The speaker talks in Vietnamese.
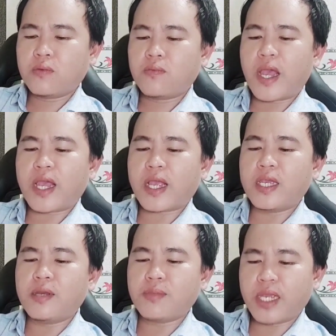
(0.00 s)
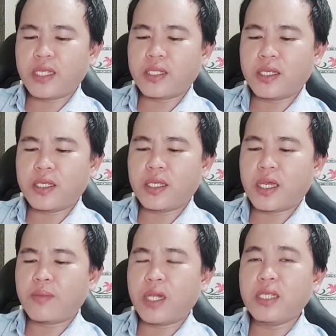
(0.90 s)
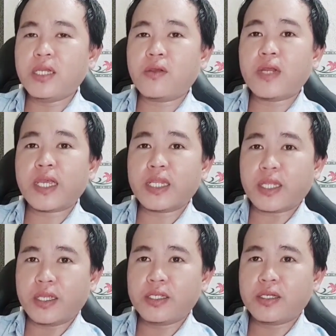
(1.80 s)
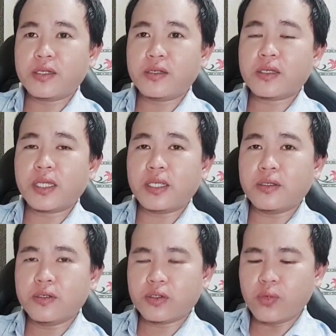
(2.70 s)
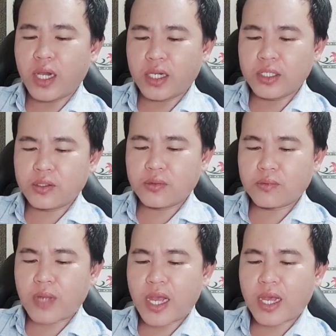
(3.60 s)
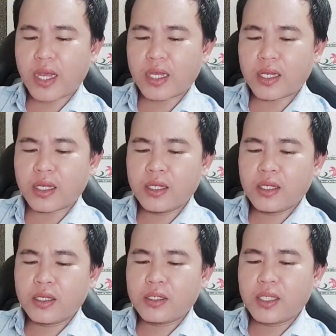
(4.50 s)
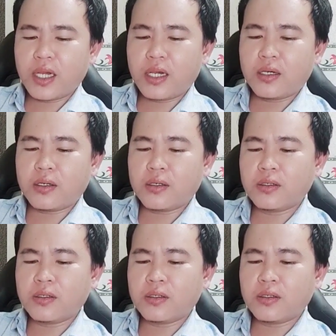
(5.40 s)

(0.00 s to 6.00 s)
và ngày hôm nay thì à, bởi vì nó là ngày tỵ cho nên nó kỵ người tuổi hợi và giờ